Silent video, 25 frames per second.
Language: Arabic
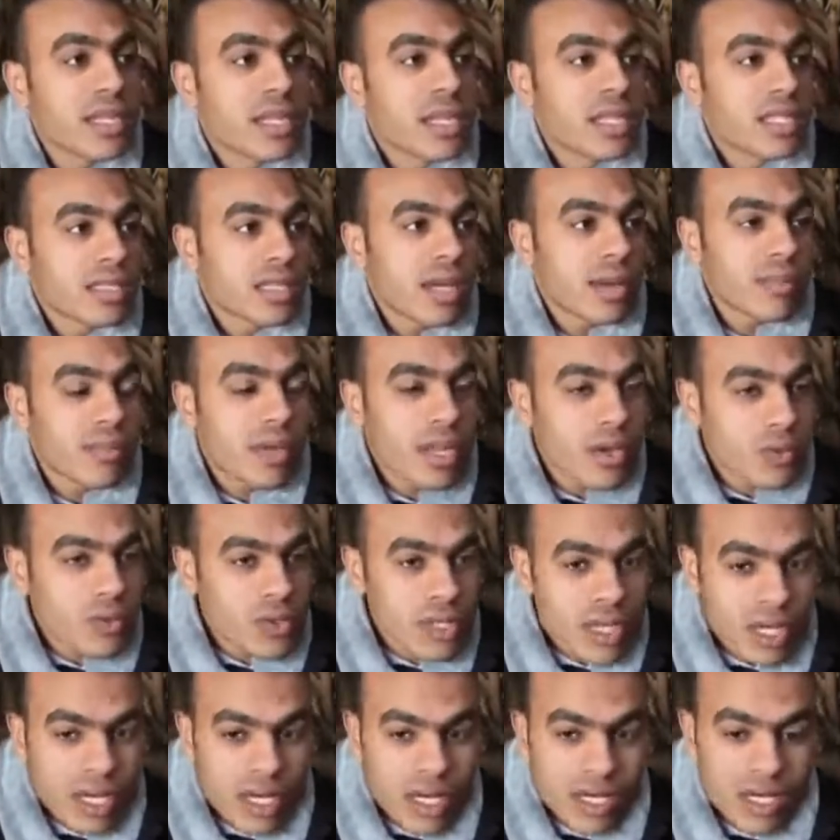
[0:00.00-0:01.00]
طب لو
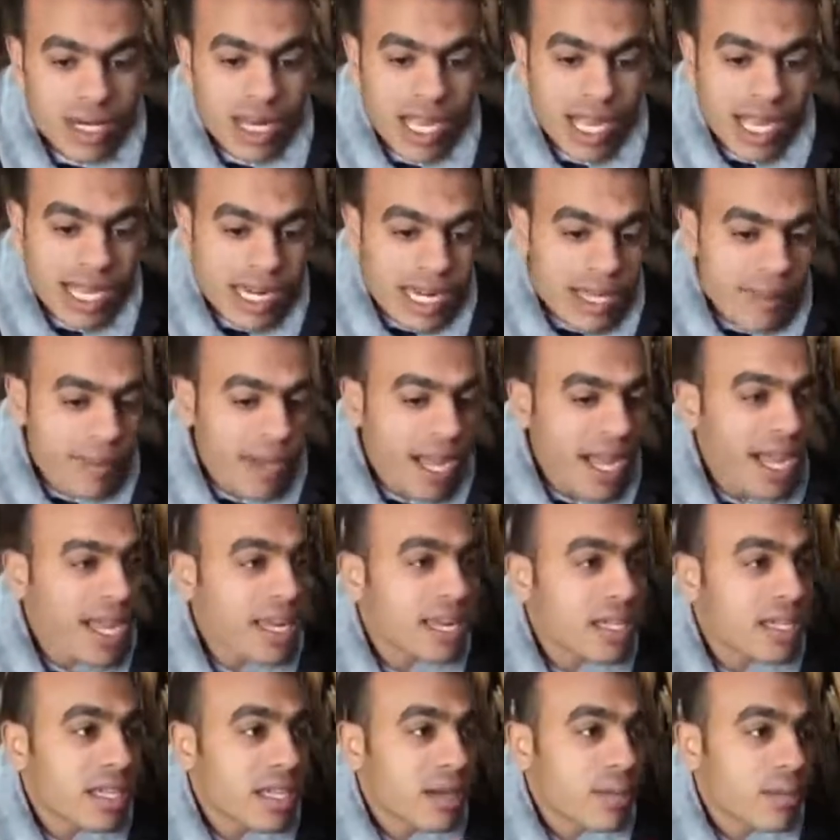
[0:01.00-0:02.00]
ظهر انا
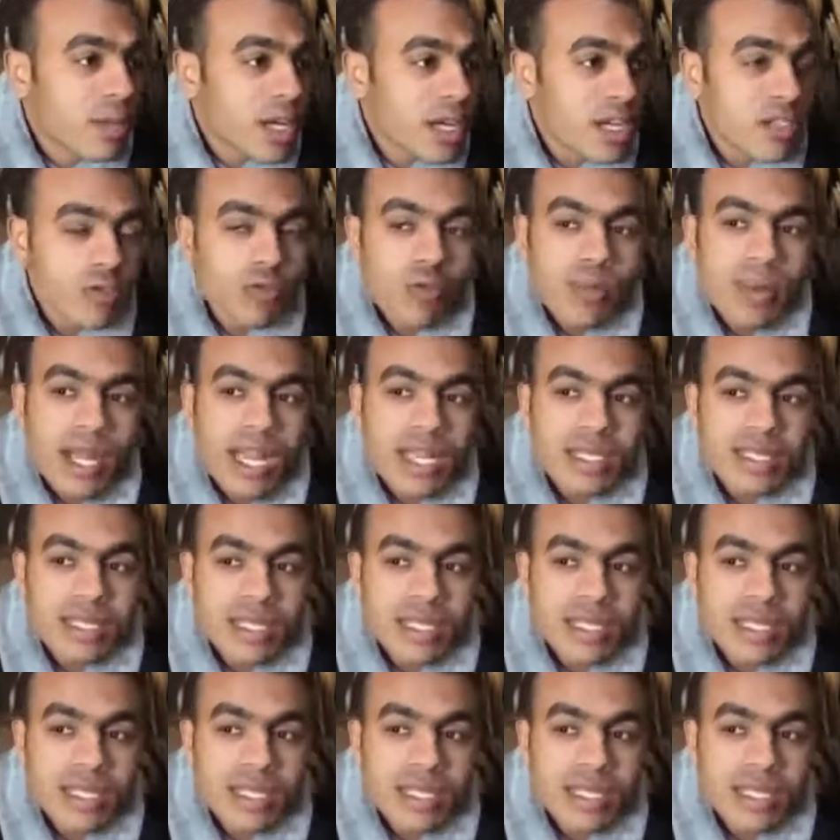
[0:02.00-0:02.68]
بعالج المرض وبعد